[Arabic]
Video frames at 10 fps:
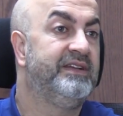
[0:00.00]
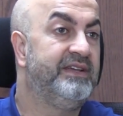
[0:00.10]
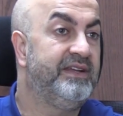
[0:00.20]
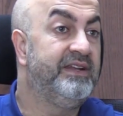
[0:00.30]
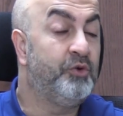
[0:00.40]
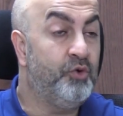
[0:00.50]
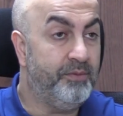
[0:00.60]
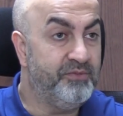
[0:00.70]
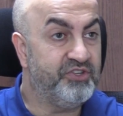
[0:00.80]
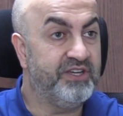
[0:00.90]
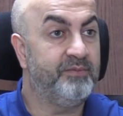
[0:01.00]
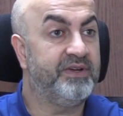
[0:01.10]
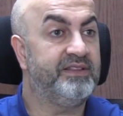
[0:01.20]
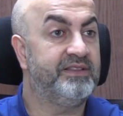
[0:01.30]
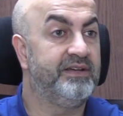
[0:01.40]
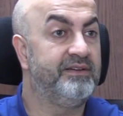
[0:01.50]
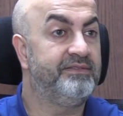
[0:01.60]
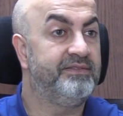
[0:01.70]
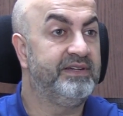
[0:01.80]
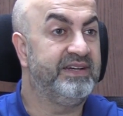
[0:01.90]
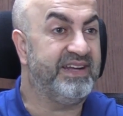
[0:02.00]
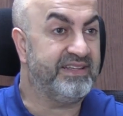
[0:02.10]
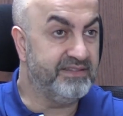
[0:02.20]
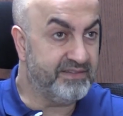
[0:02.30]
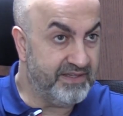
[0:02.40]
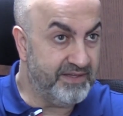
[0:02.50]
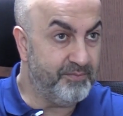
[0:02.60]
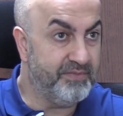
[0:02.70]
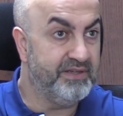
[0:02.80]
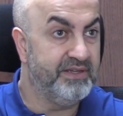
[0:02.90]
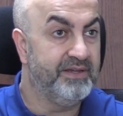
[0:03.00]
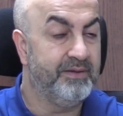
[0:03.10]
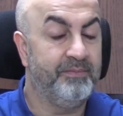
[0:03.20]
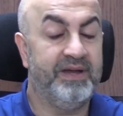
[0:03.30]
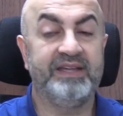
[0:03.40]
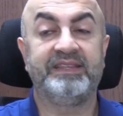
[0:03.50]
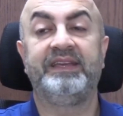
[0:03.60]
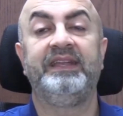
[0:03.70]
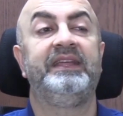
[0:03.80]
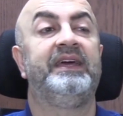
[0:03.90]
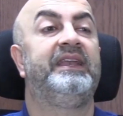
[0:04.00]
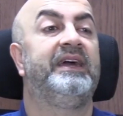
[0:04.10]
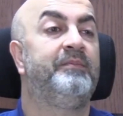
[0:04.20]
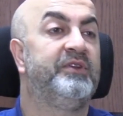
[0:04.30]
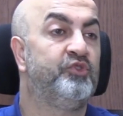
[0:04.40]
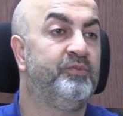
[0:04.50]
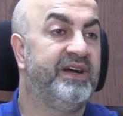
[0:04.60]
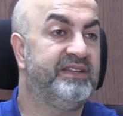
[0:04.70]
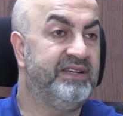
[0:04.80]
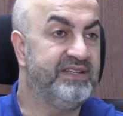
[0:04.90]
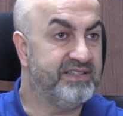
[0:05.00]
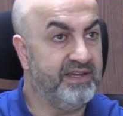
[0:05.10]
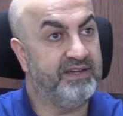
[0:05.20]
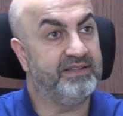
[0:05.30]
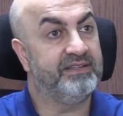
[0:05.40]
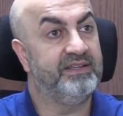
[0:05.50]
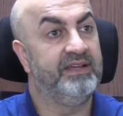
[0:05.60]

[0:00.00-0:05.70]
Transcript: يعني روح ميشيل مكتف رح تنتقم بعد كل يلي عملته بعد الاساءات